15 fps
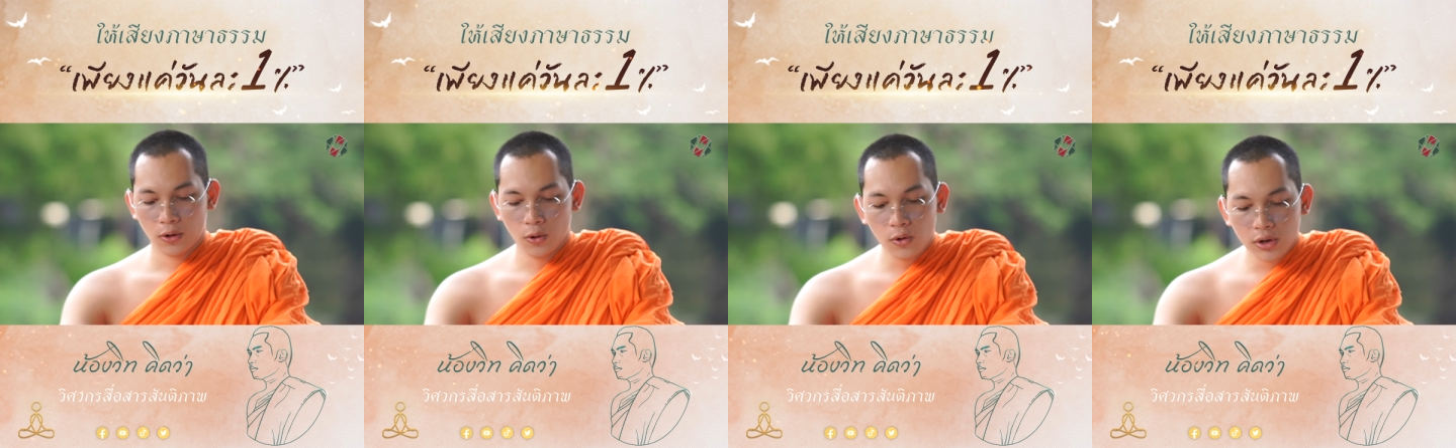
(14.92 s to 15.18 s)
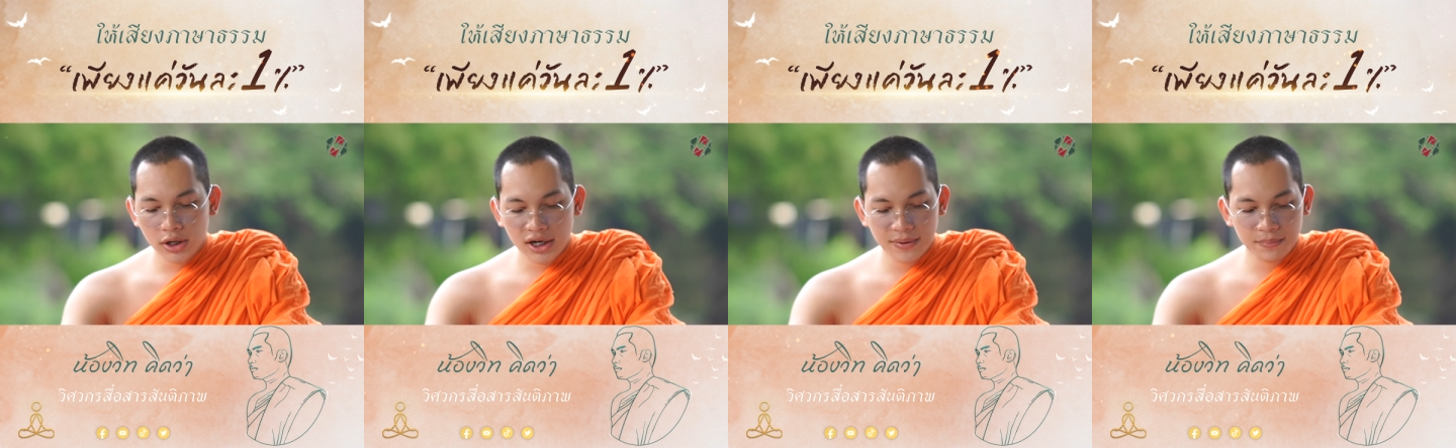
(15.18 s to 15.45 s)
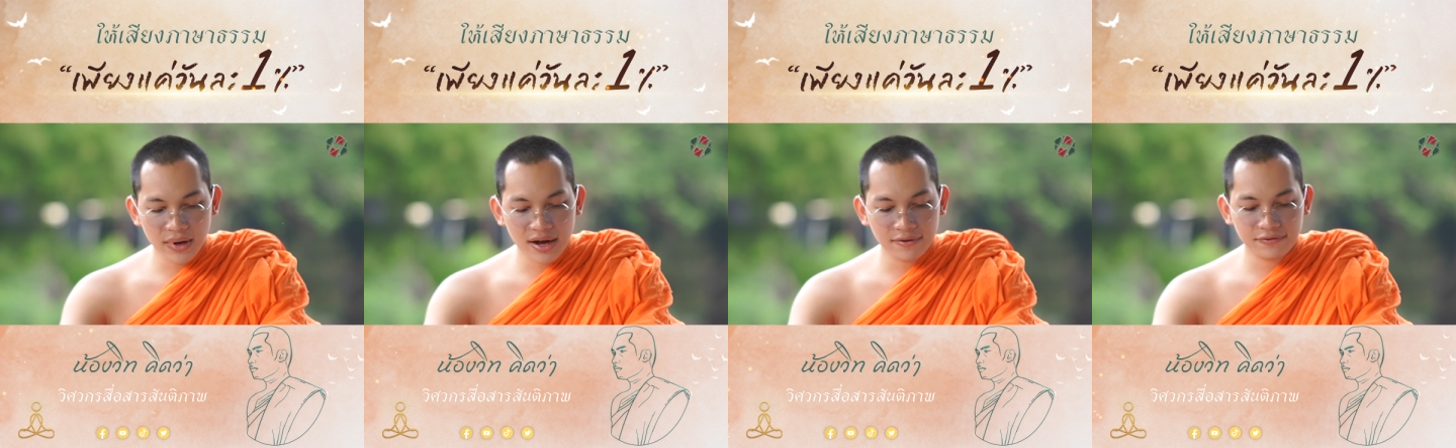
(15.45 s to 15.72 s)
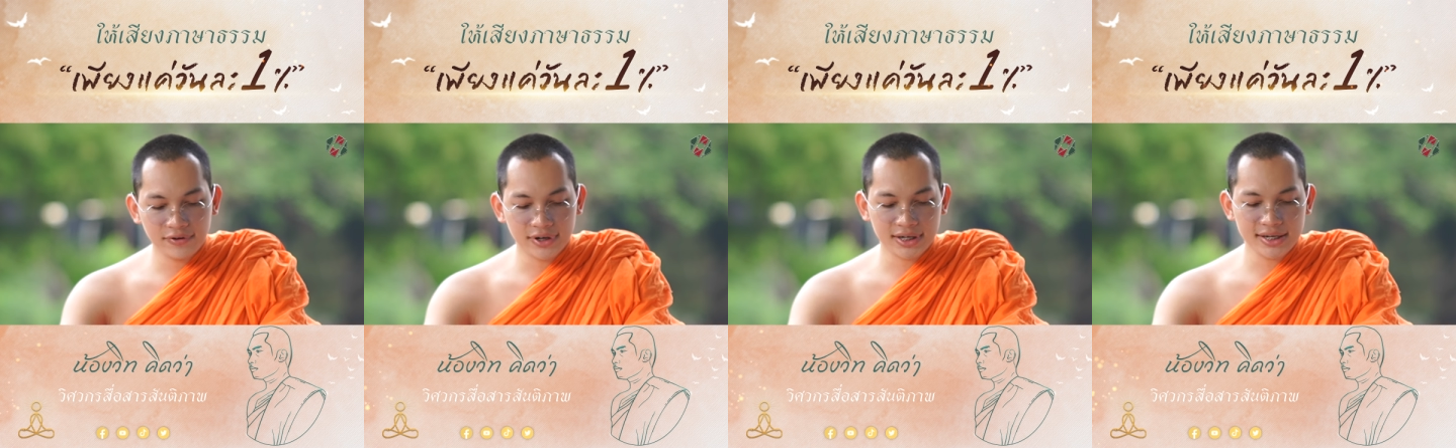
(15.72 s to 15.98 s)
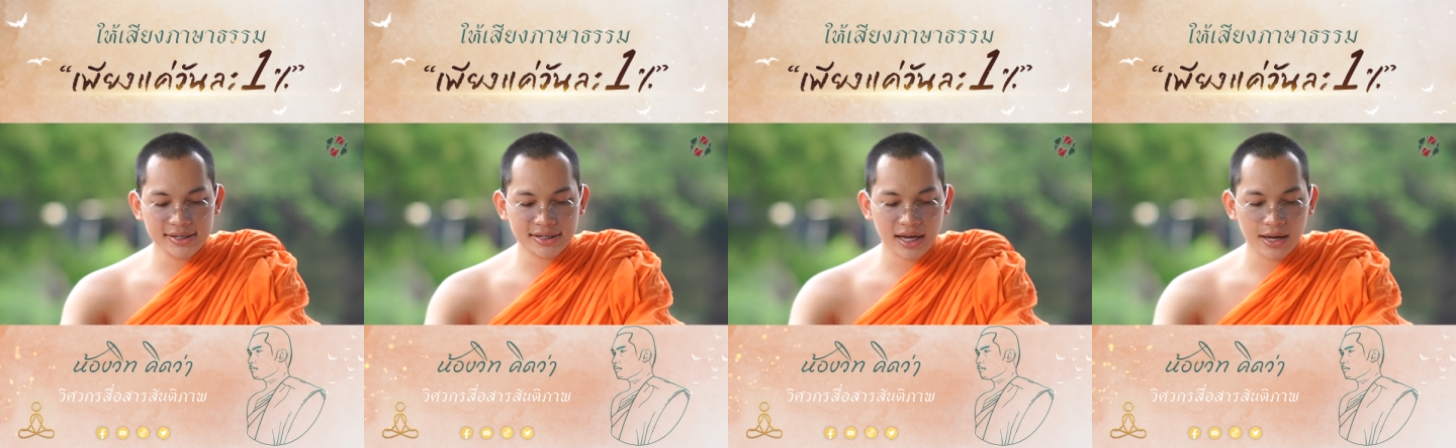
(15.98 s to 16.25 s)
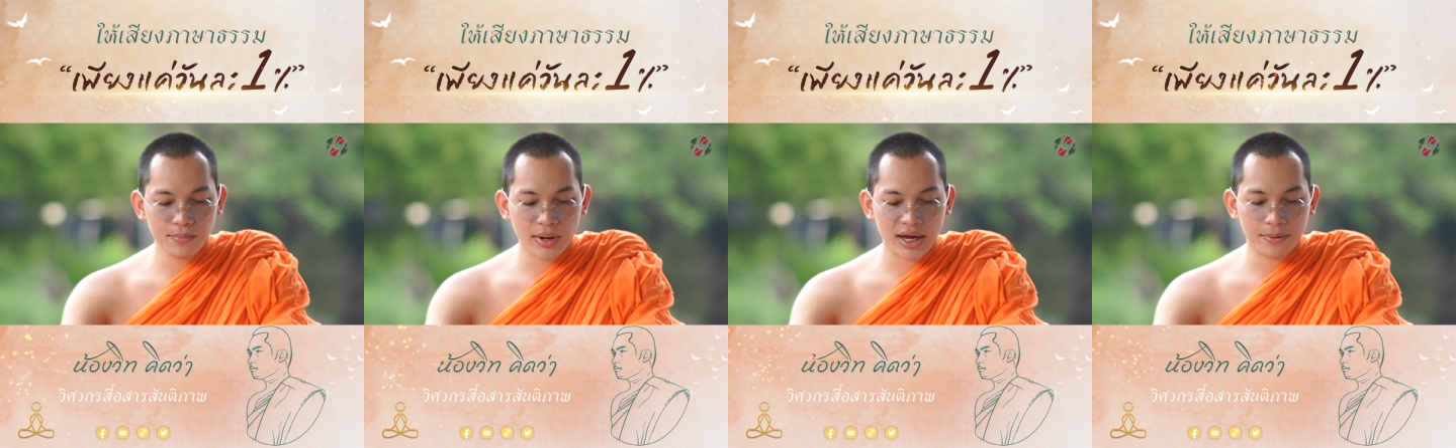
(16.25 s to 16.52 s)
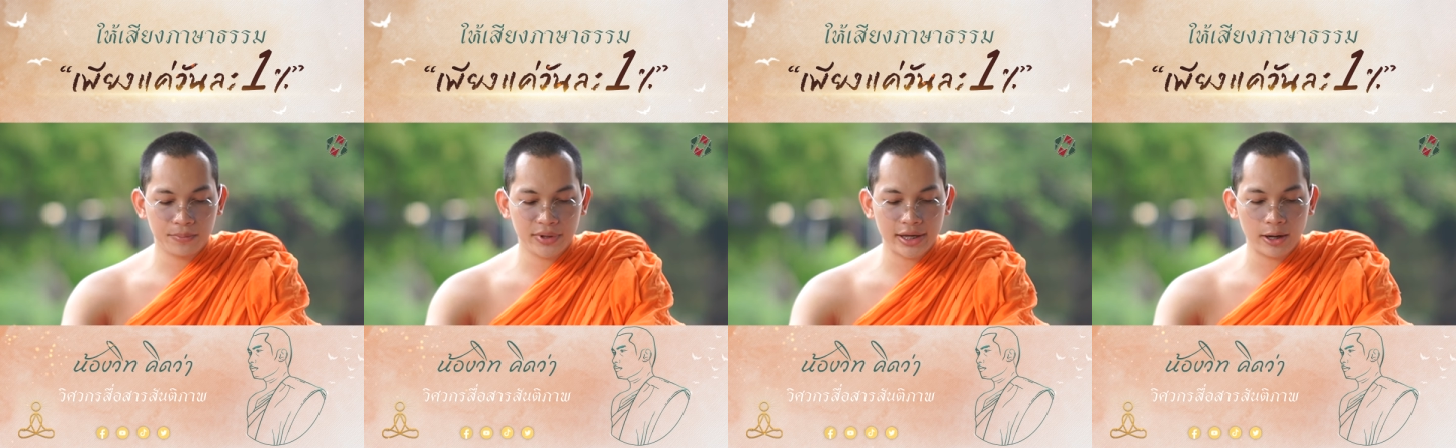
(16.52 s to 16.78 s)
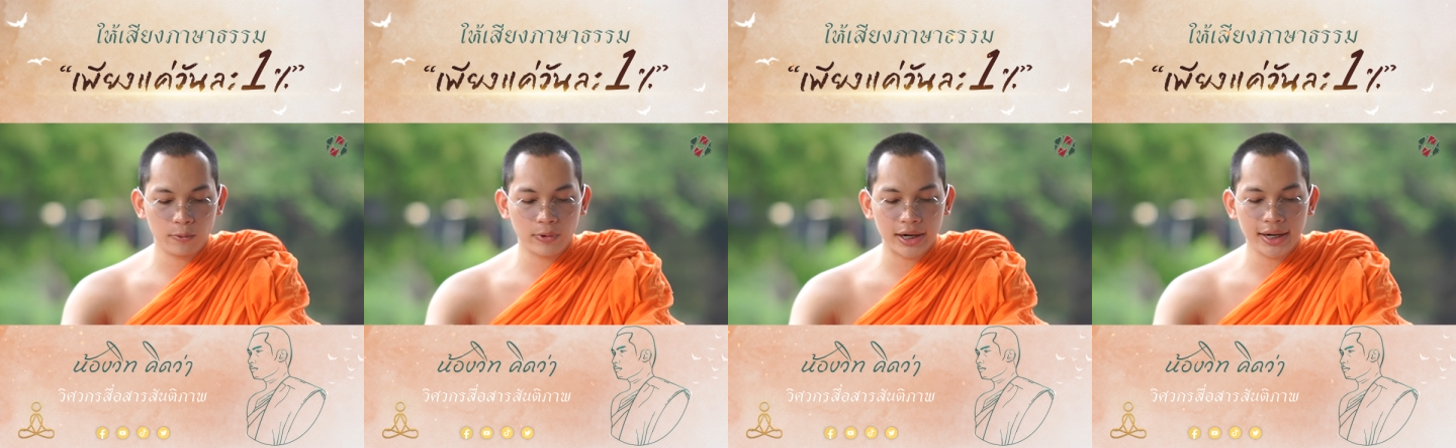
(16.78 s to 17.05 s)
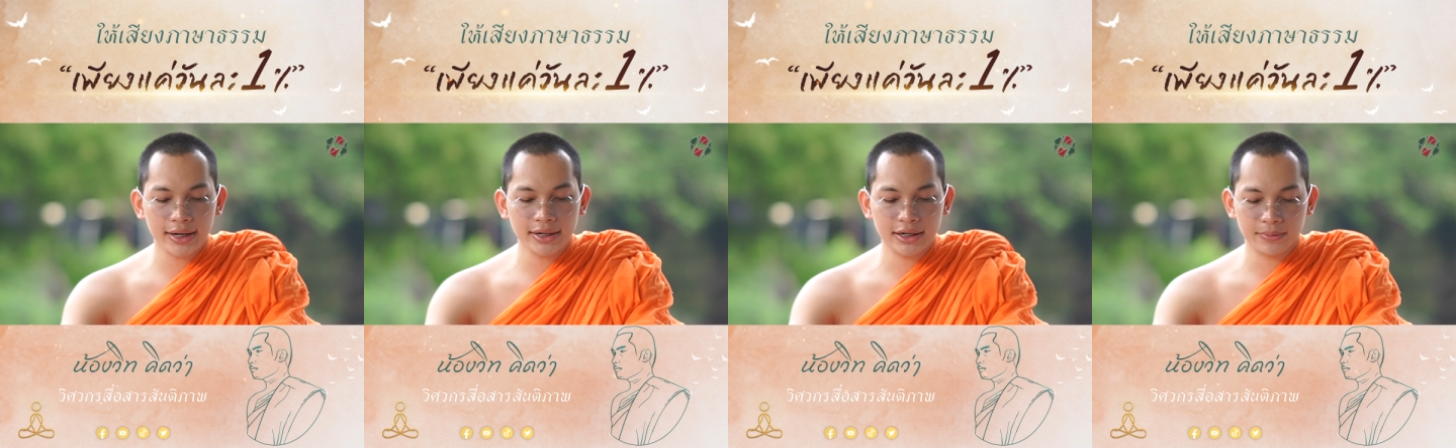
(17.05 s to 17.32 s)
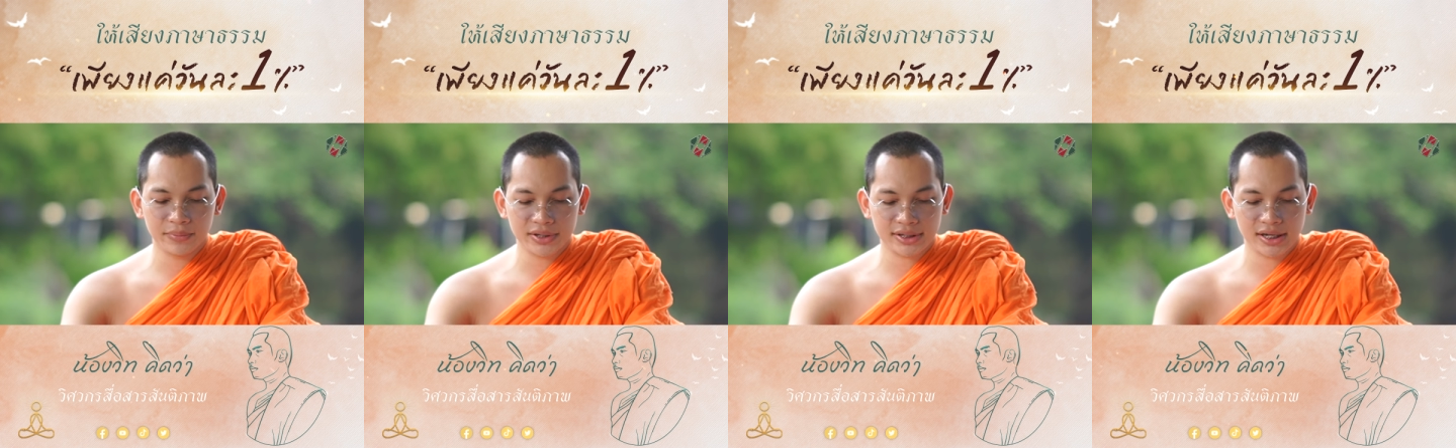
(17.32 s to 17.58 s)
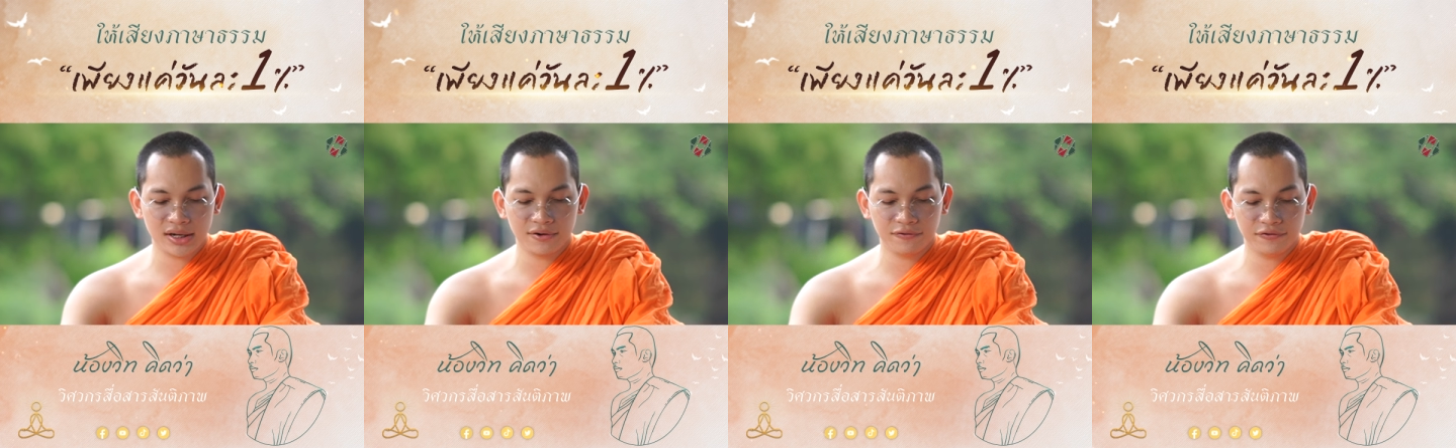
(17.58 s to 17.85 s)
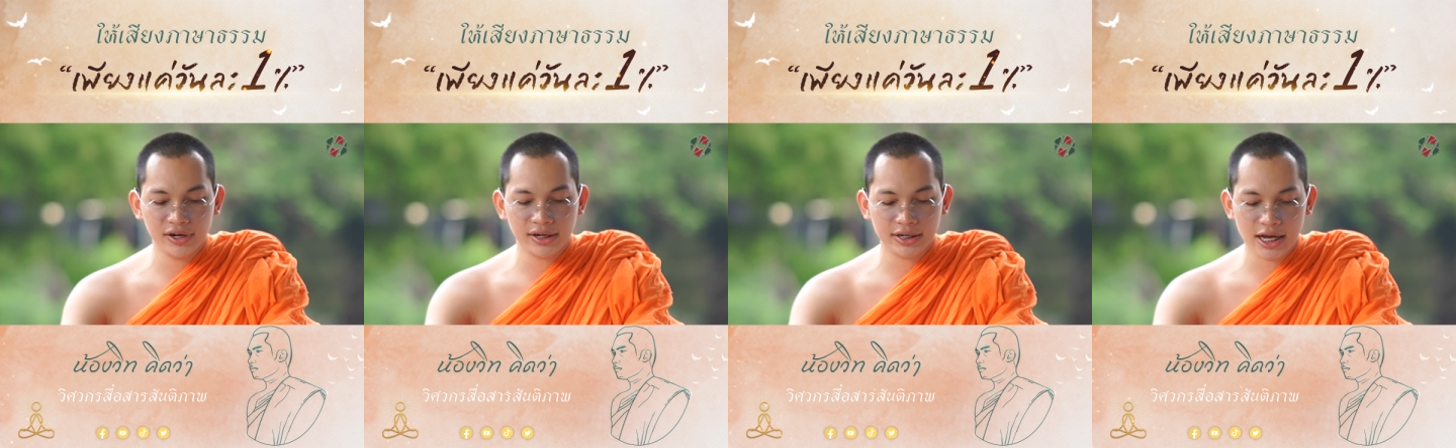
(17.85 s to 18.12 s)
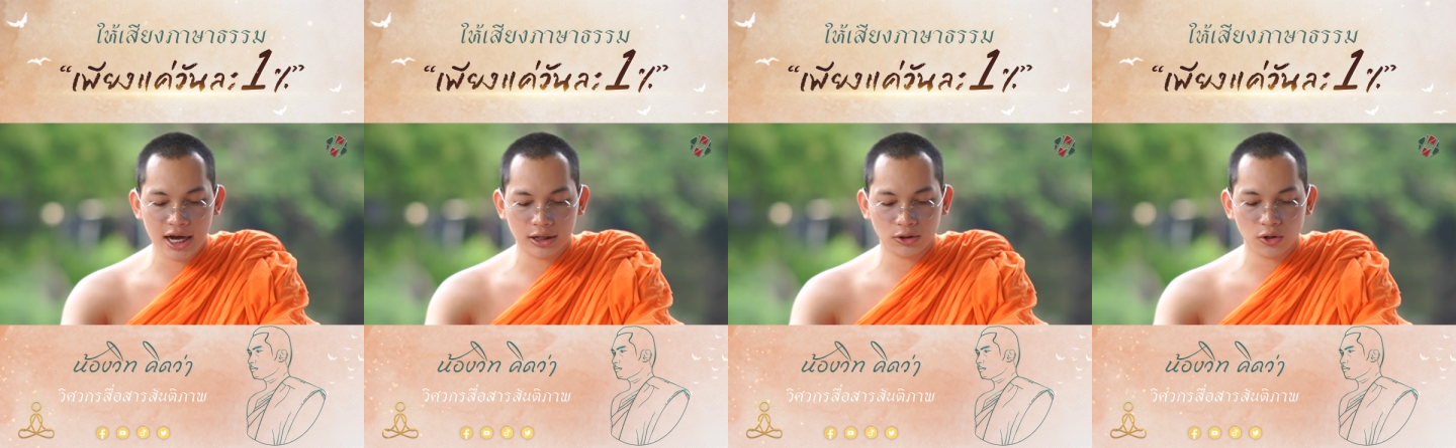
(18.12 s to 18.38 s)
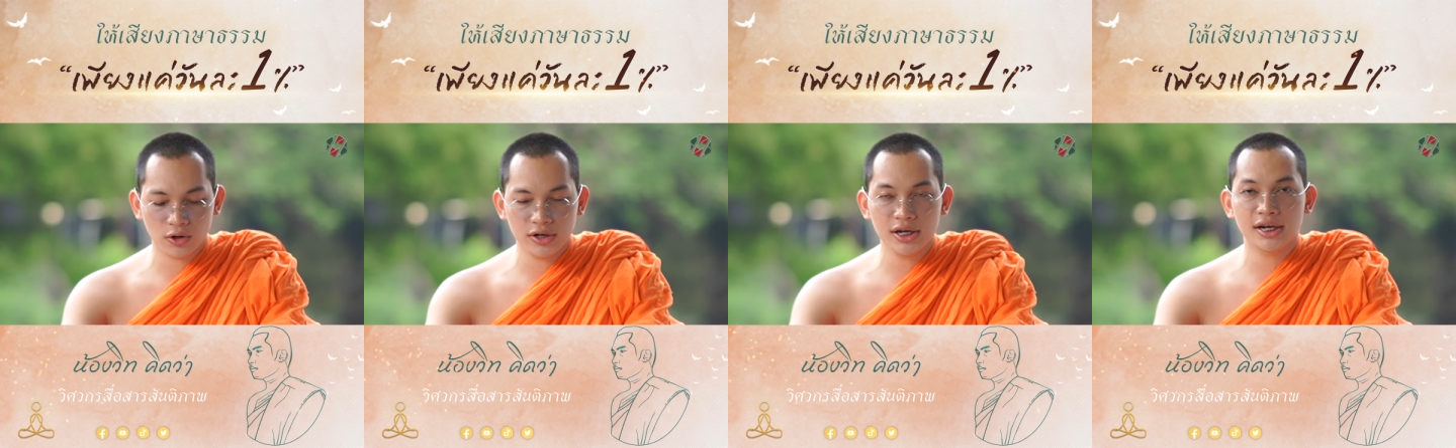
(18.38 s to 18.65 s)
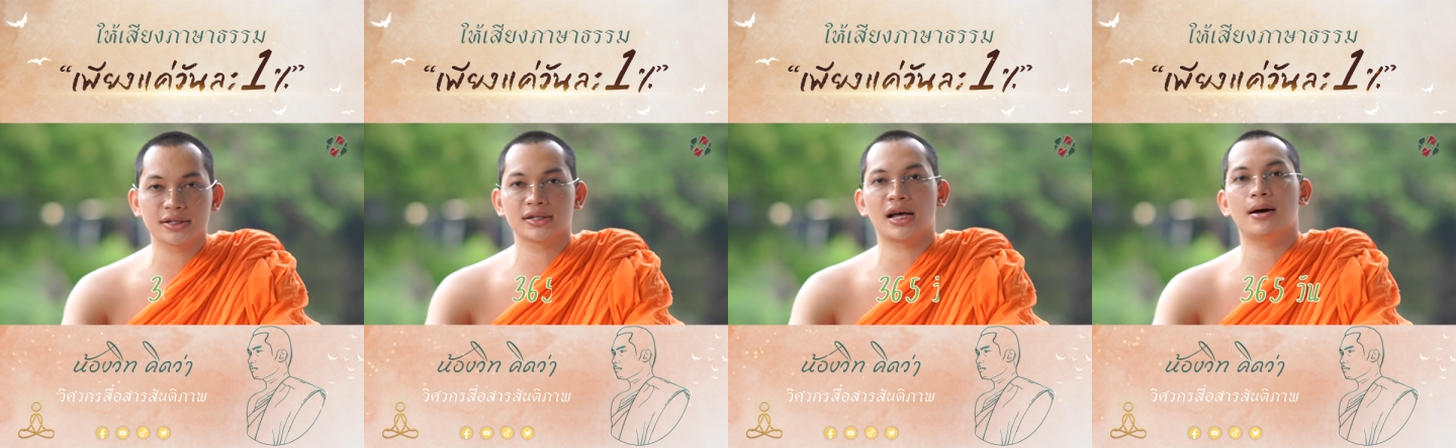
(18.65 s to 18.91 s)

ลุกขึ้นมาฝึกนิสัยใหม่เพียงวันละ 1% ฝึกอย่างต่อเนื่อง